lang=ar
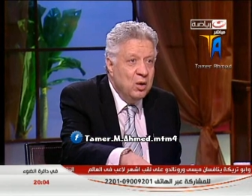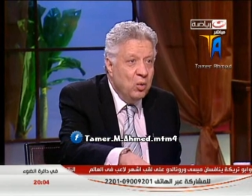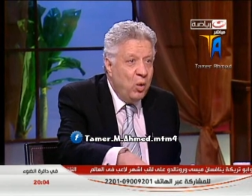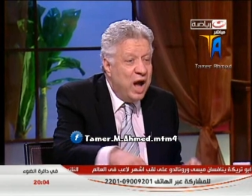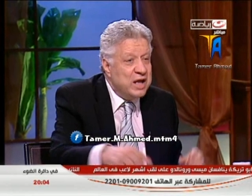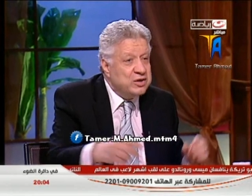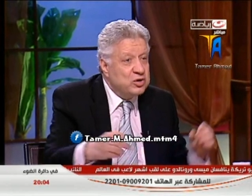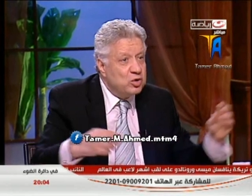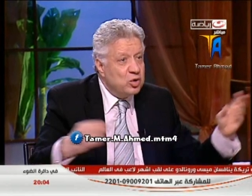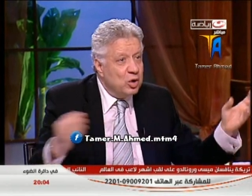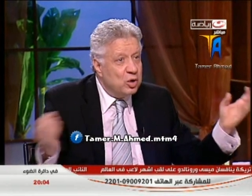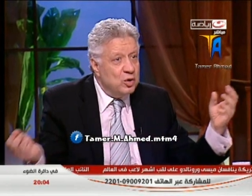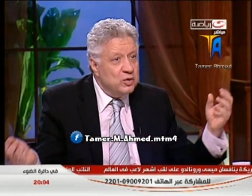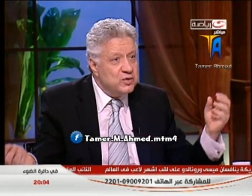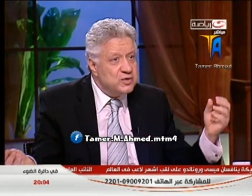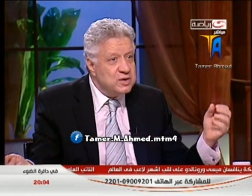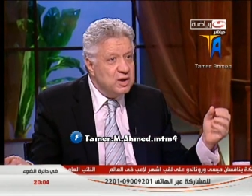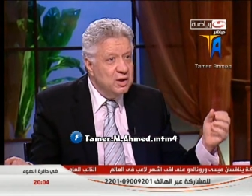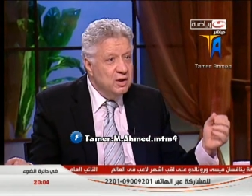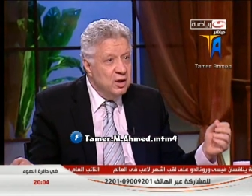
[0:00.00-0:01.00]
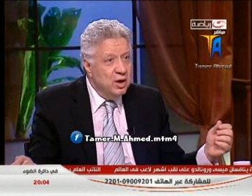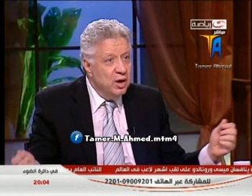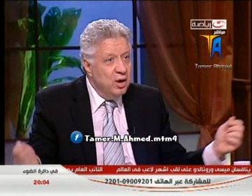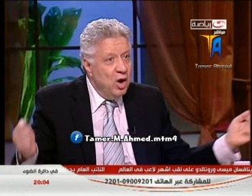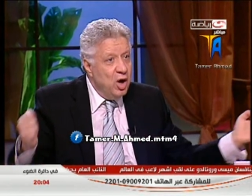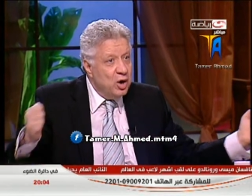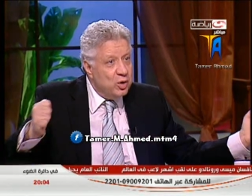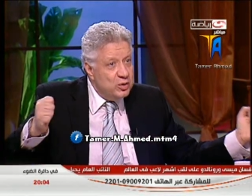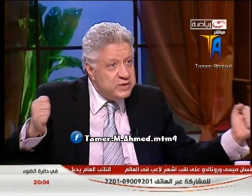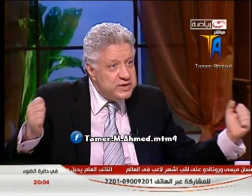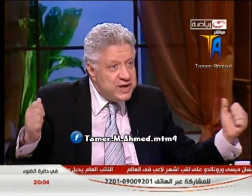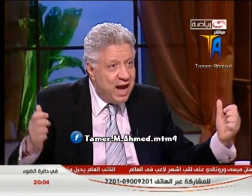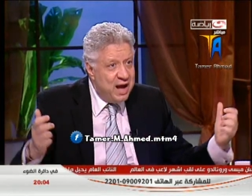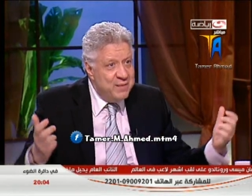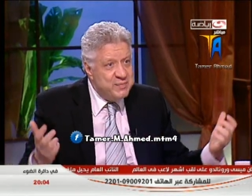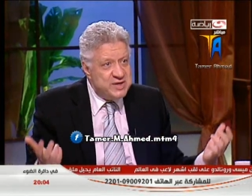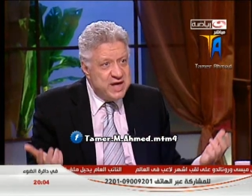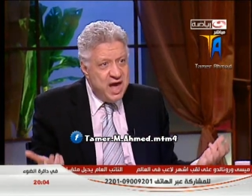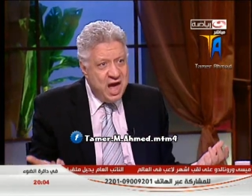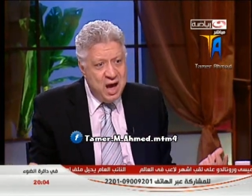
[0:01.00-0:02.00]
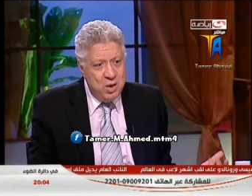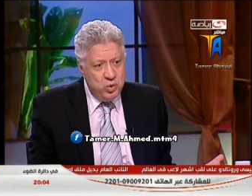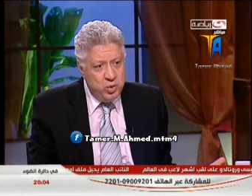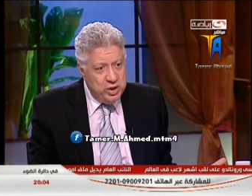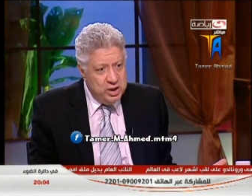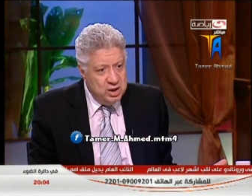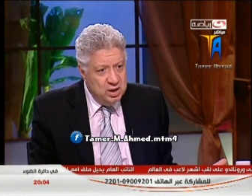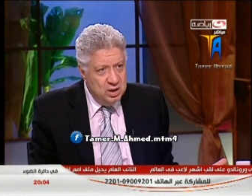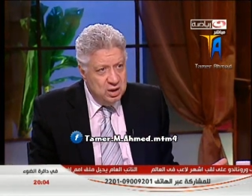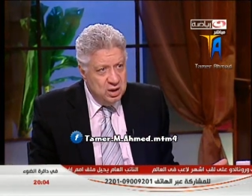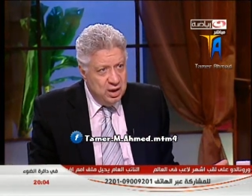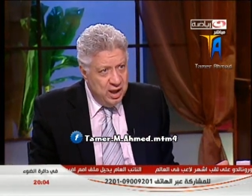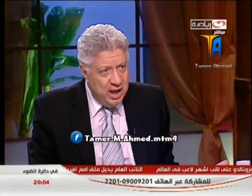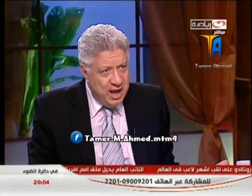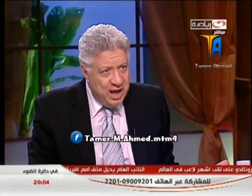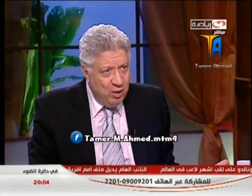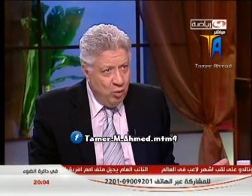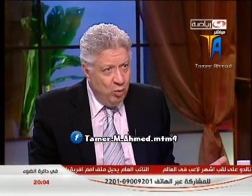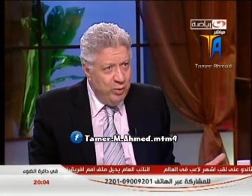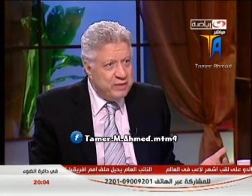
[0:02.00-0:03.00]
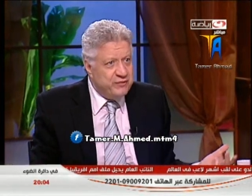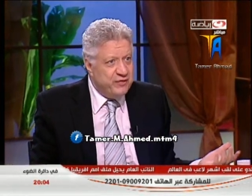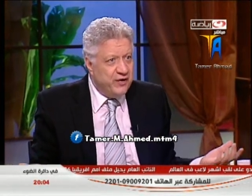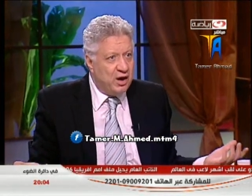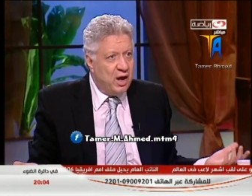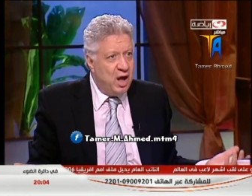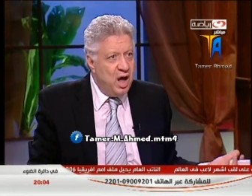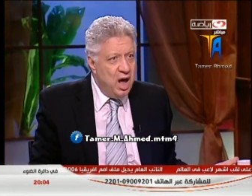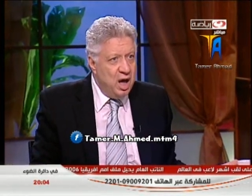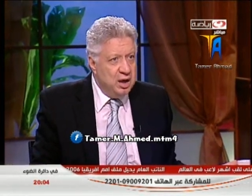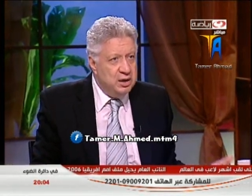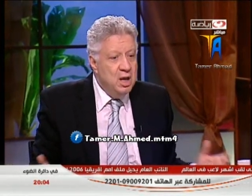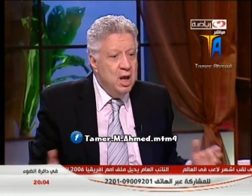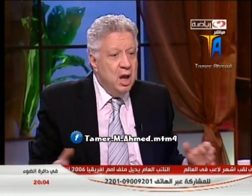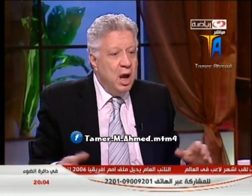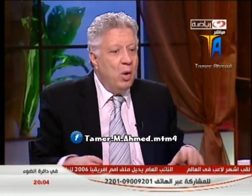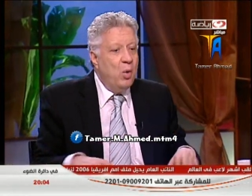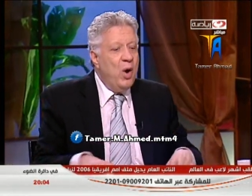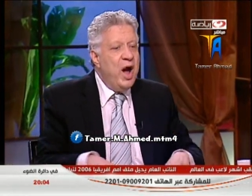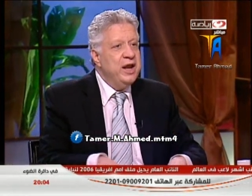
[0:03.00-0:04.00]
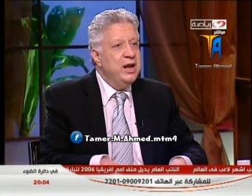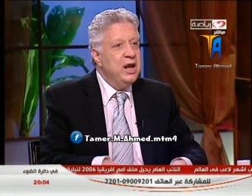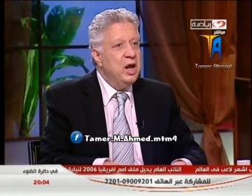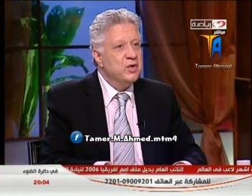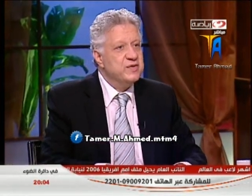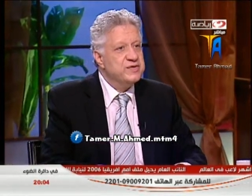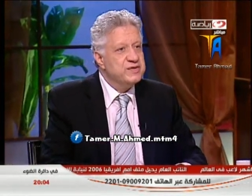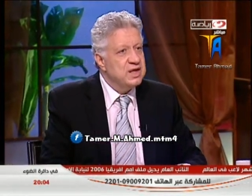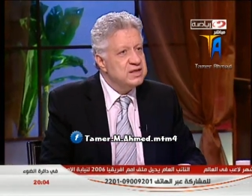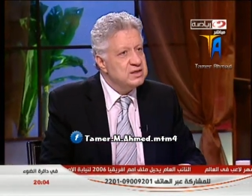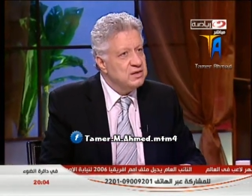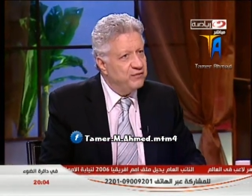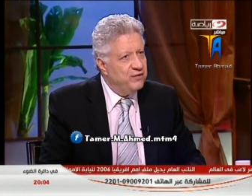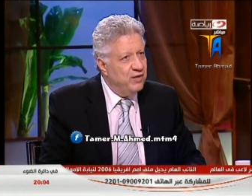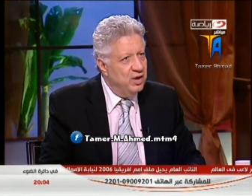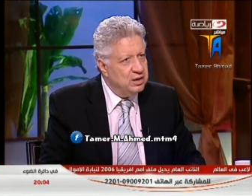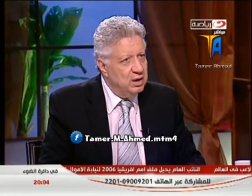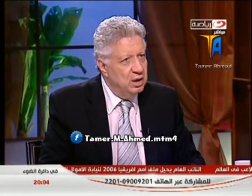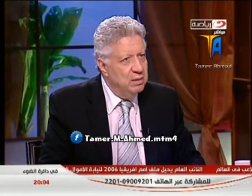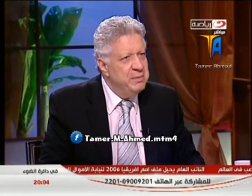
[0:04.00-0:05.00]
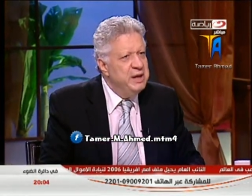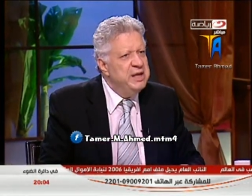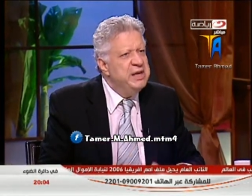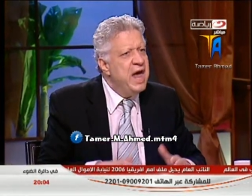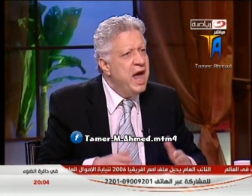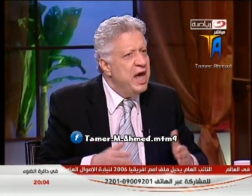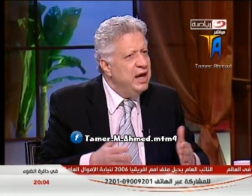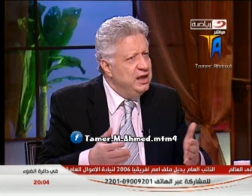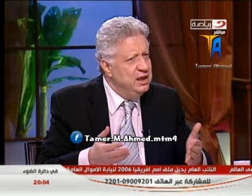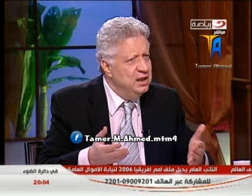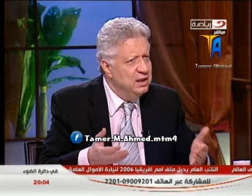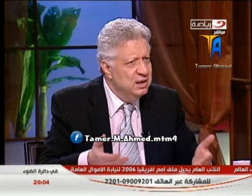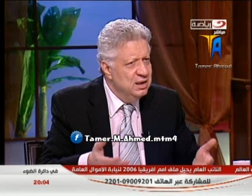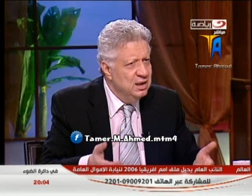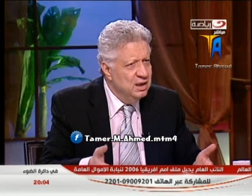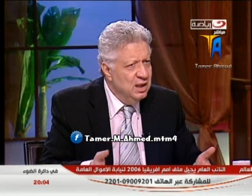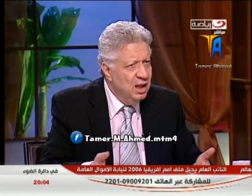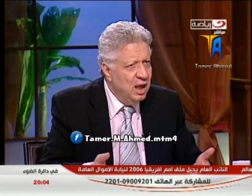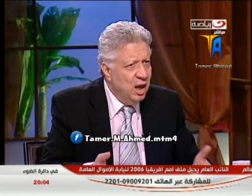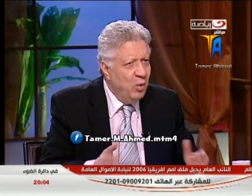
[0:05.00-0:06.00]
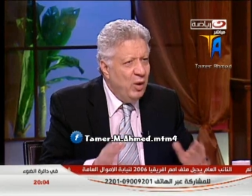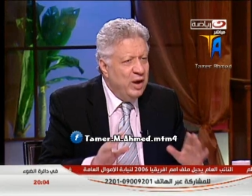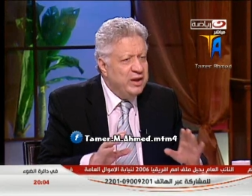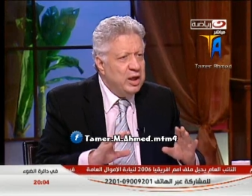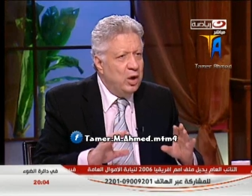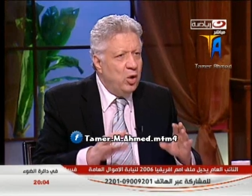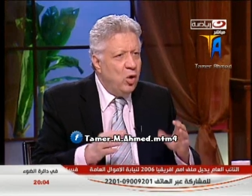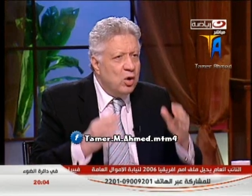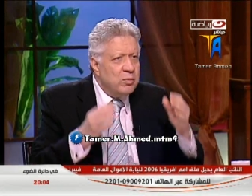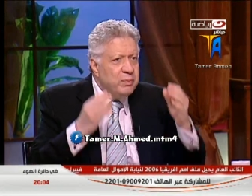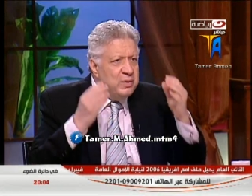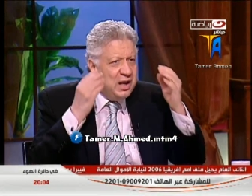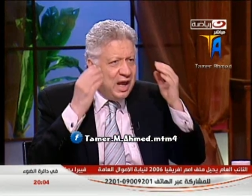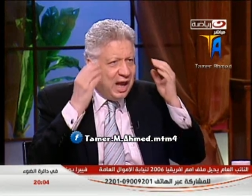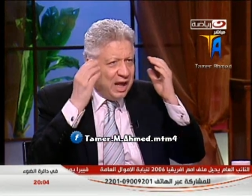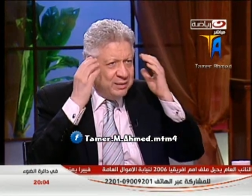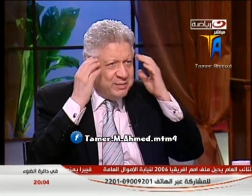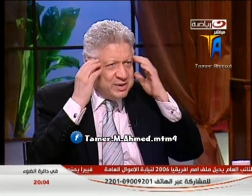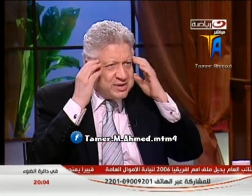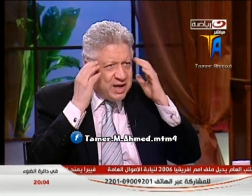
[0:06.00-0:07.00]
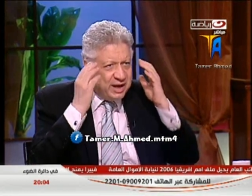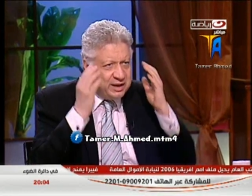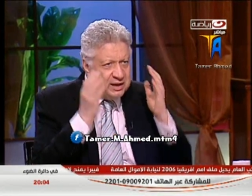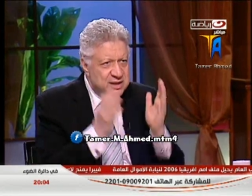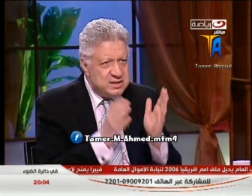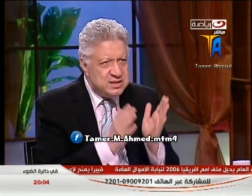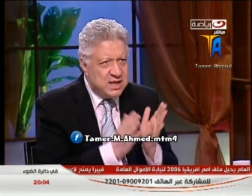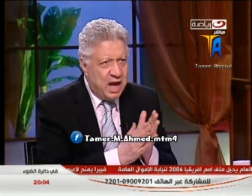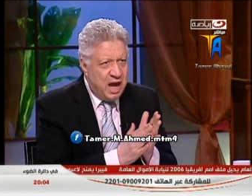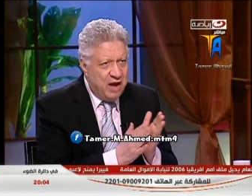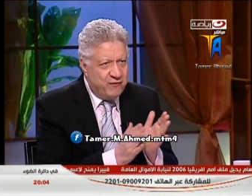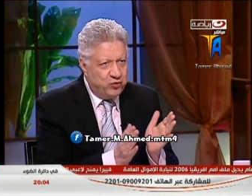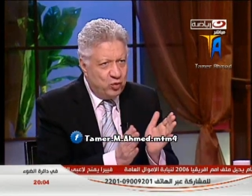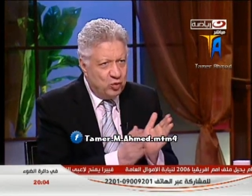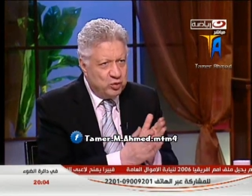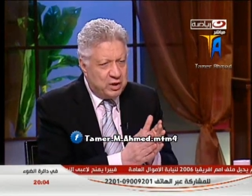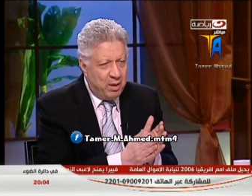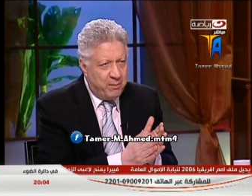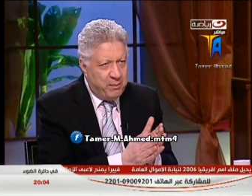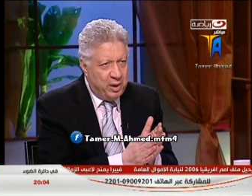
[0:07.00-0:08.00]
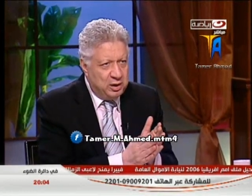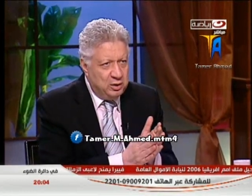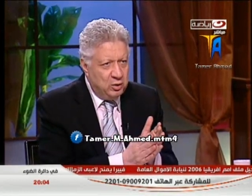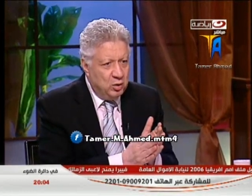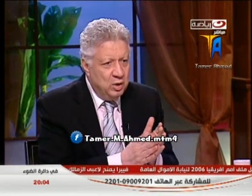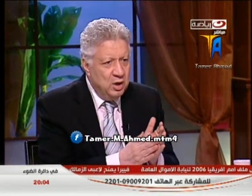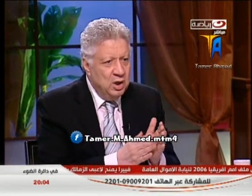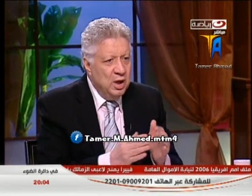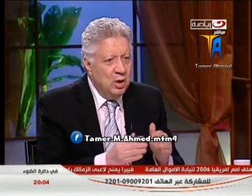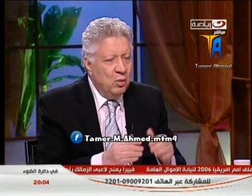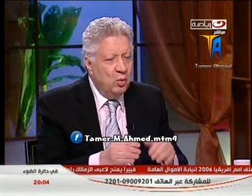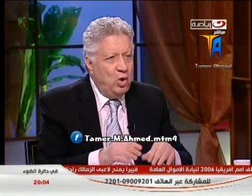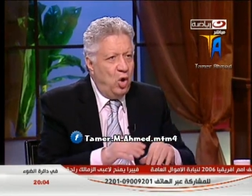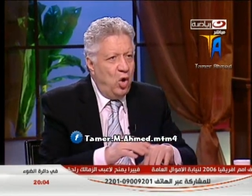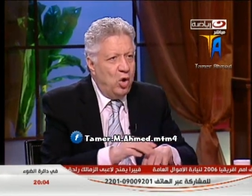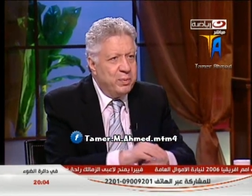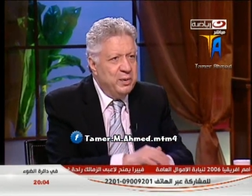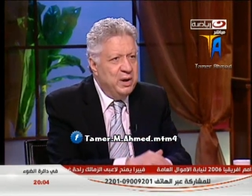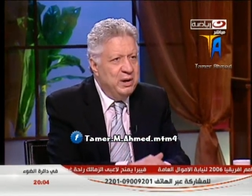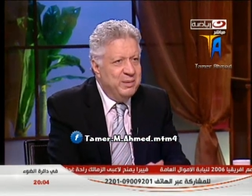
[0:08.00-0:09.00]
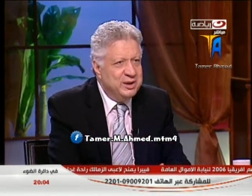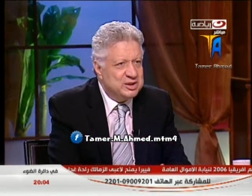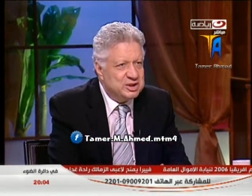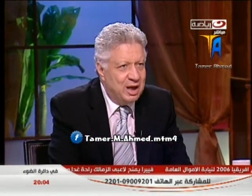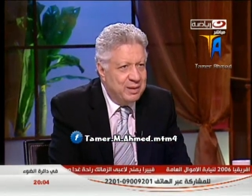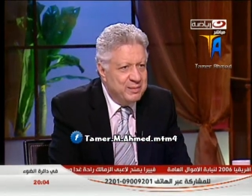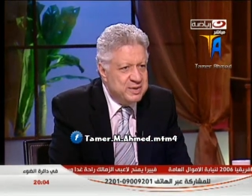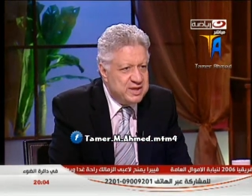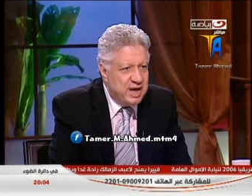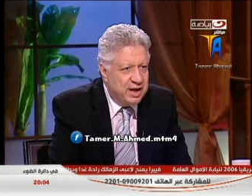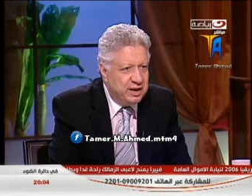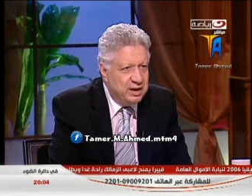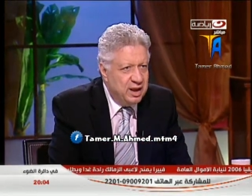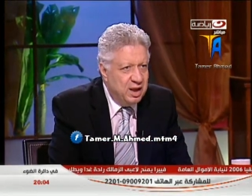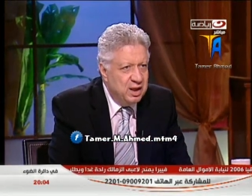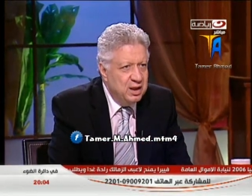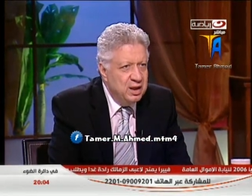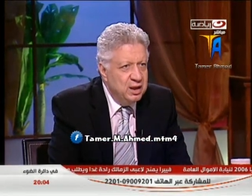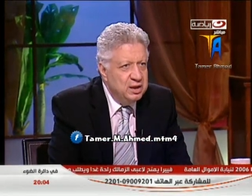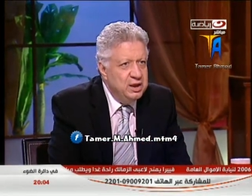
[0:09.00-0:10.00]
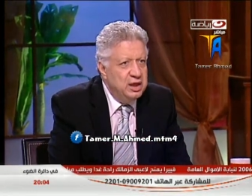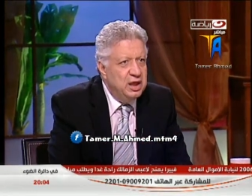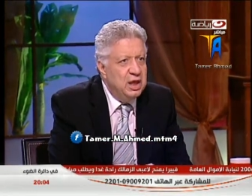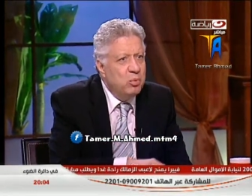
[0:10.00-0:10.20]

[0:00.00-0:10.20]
وقعدت ترقص ارقص يا حمزاوي ها وبقيت فرحان هو احنا يا استاذ الفاضل بننقي هو احنا الحكم اللي على مزاجنا نسقف له ونطبل له والحكم اللي مش على مزاجنا طيب.